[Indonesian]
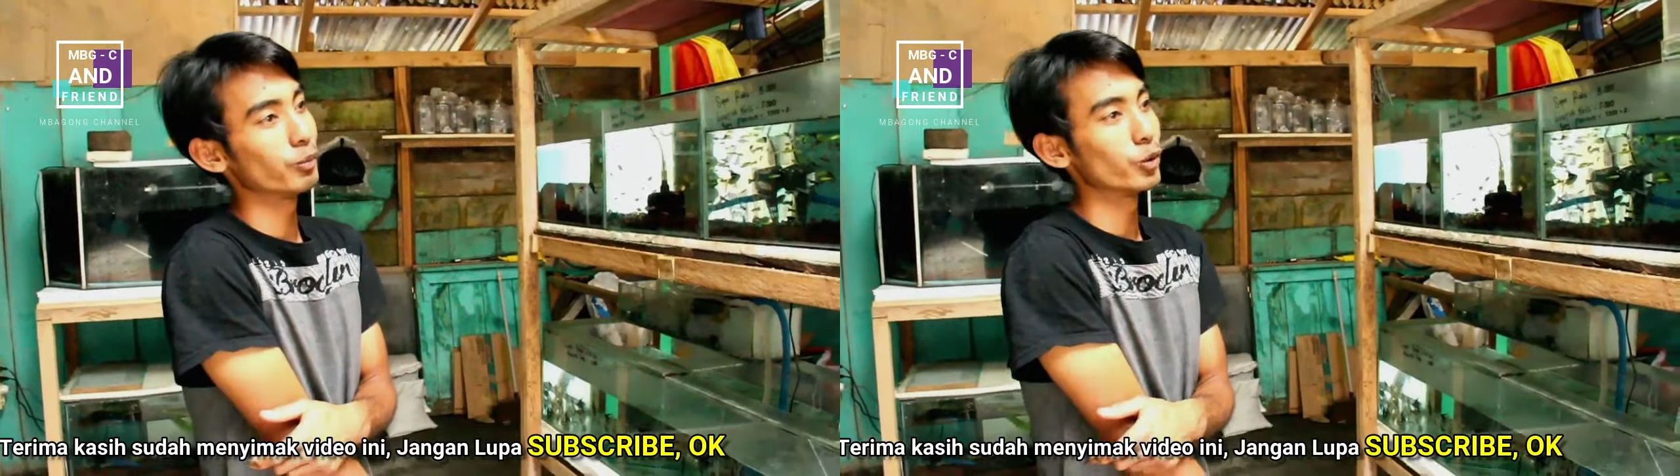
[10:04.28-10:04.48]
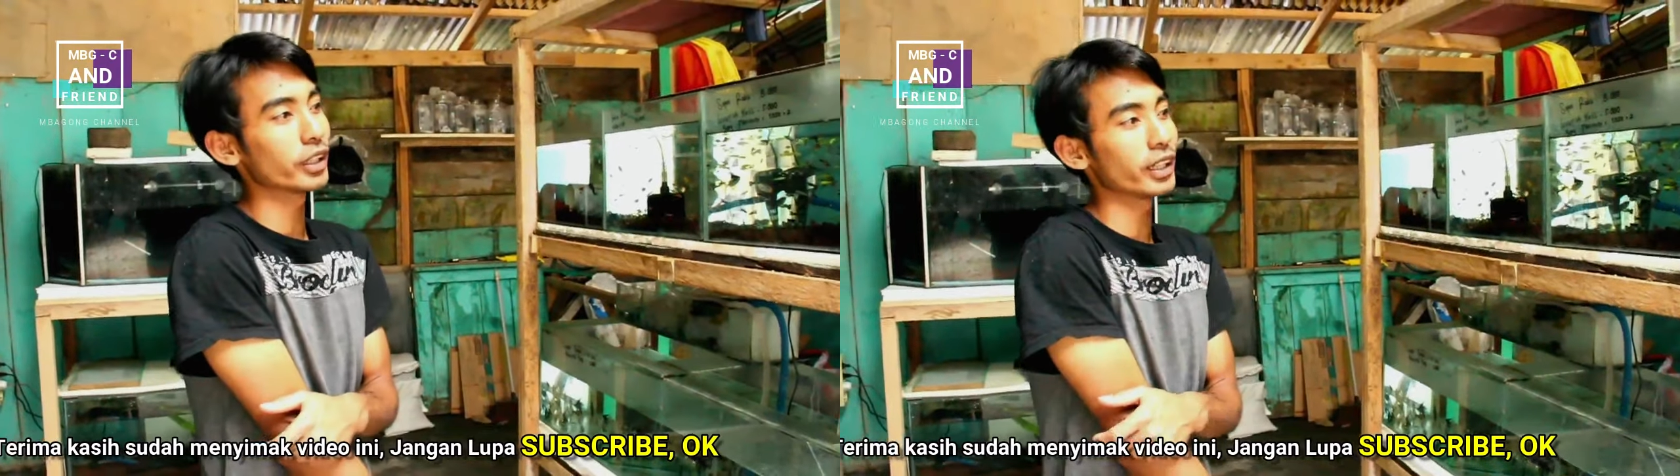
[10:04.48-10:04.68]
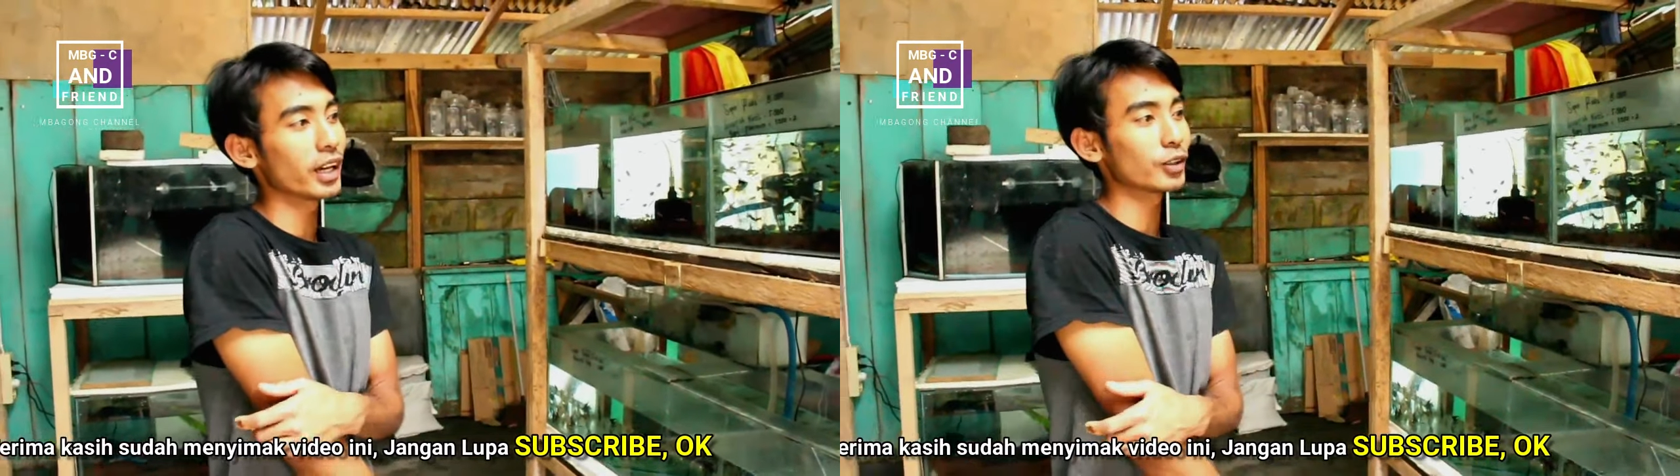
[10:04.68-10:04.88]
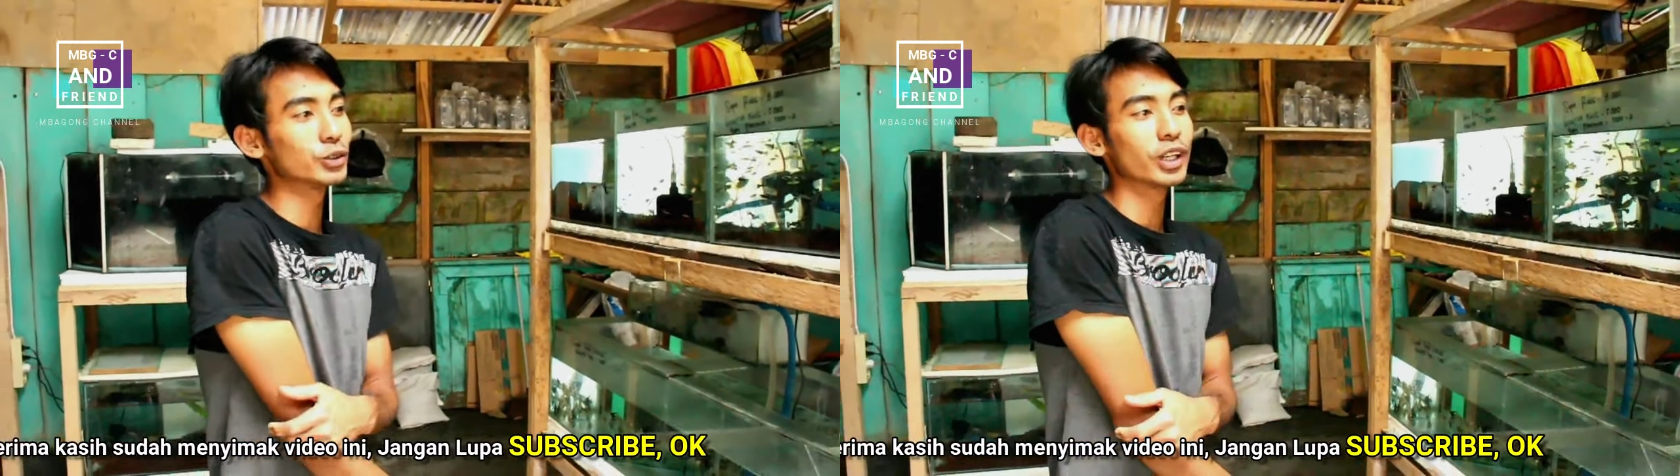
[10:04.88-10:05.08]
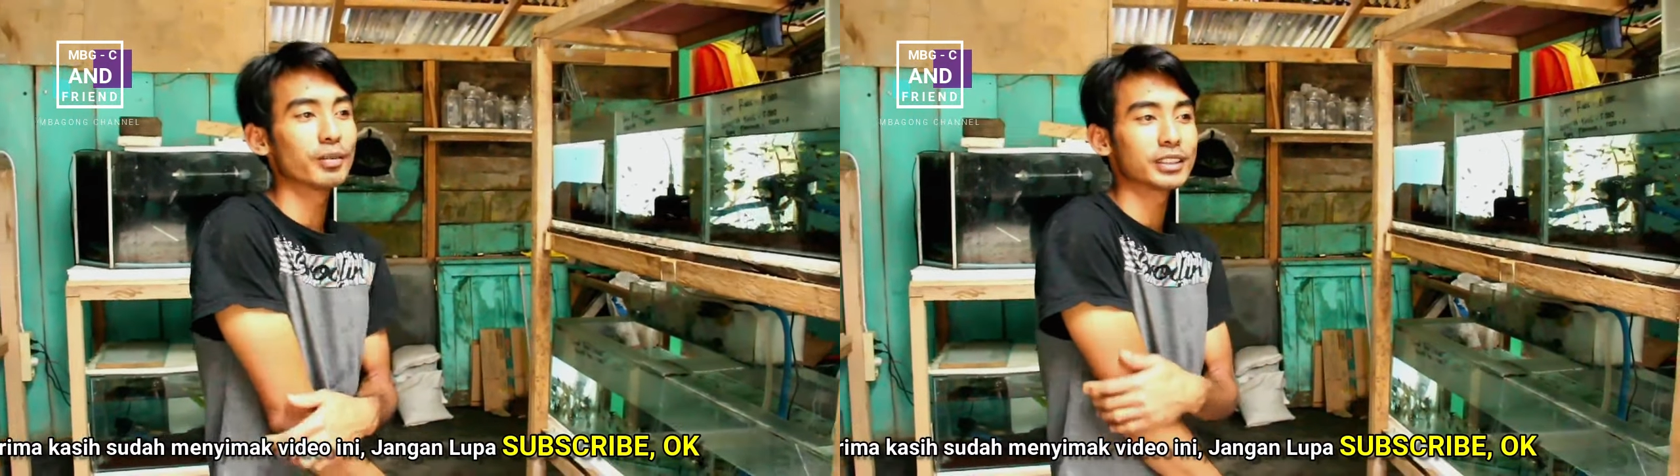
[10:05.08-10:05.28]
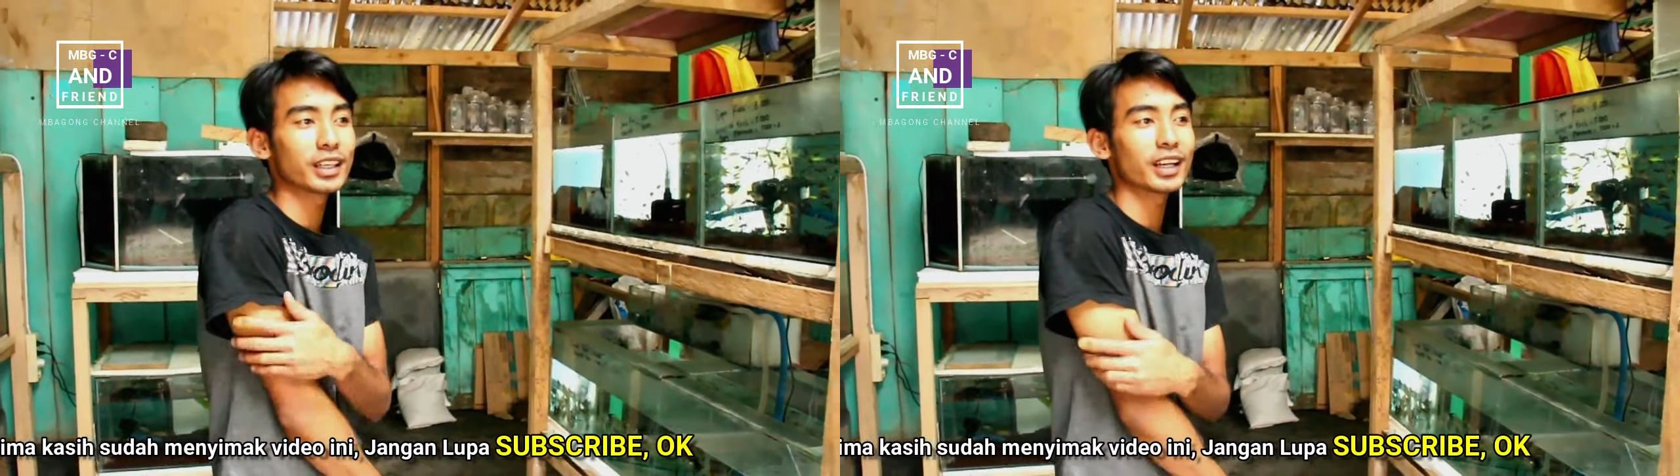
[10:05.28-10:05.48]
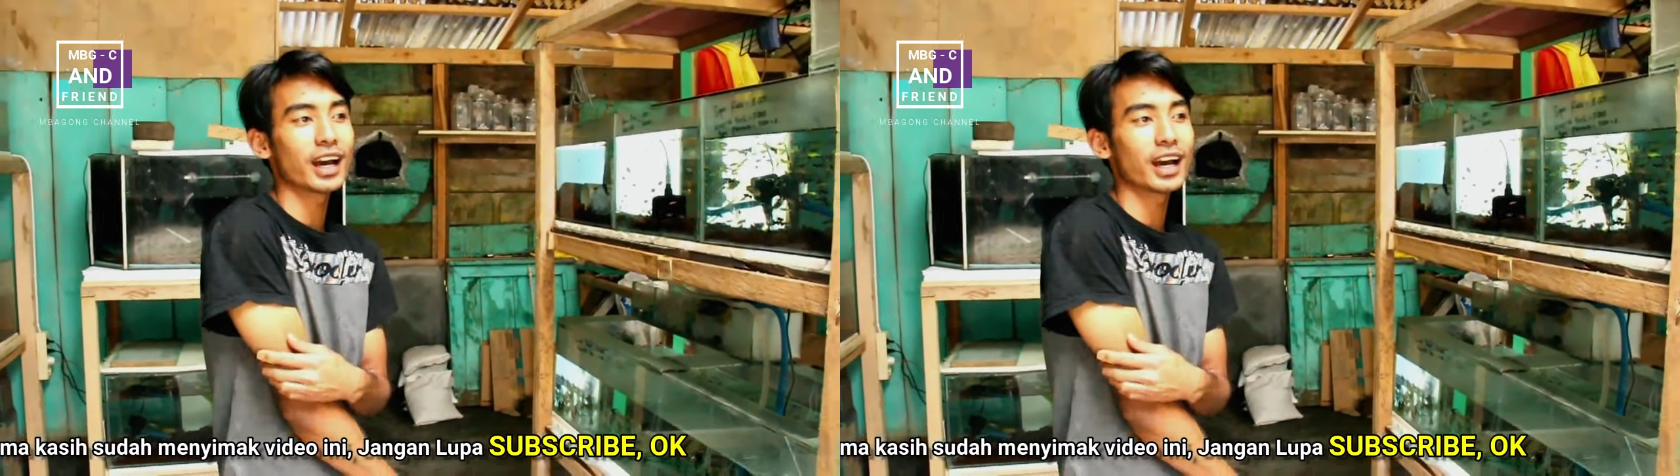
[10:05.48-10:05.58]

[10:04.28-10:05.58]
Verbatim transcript: mungkin aku juga masih